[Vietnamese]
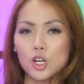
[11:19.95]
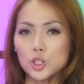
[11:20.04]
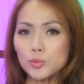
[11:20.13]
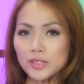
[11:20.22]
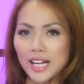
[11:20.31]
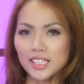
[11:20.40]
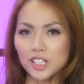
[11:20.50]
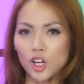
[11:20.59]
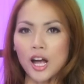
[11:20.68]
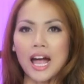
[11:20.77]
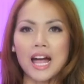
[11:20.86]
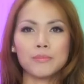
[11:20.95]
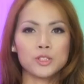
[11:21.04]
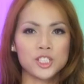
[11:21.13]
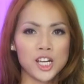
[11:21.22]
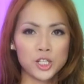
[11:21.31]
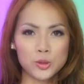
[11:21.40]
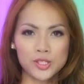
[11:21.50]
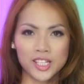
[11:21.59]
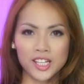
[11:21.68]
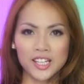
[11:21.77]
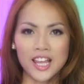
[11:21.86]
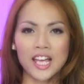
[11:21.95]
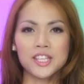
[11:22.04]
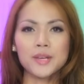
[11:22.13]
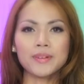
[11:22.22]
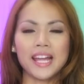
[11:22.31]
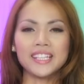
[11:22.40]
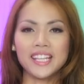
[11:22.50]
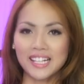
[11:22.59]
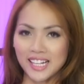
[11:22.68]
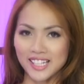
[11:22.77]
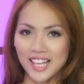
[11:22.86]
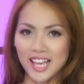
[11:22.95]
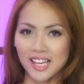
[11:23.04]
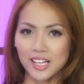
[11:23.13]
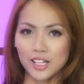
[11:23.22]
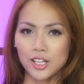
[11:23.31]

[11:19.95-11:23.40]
Chúng ta cần có Aboje New Skin để giúp cải thiện làn da.